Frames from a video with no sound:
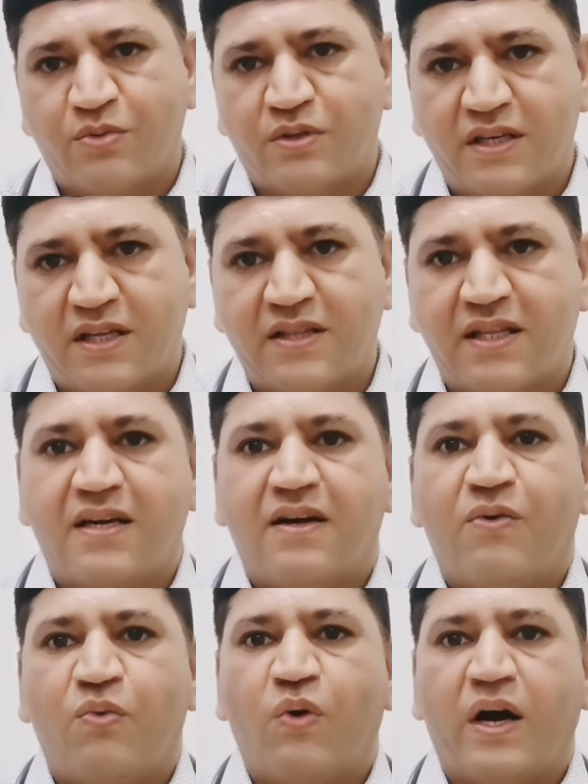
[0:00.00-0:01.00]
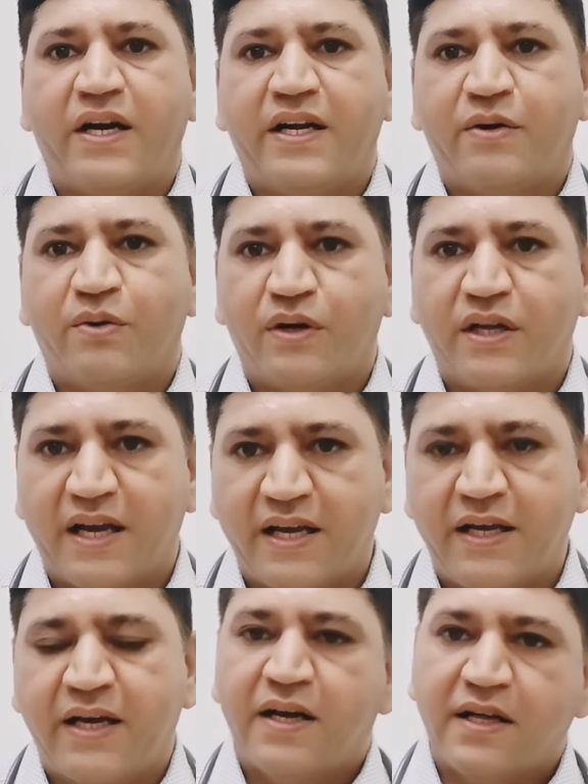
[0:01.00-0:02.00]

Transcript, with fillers: उसके अंदर वाइंडिंग होगी नहीं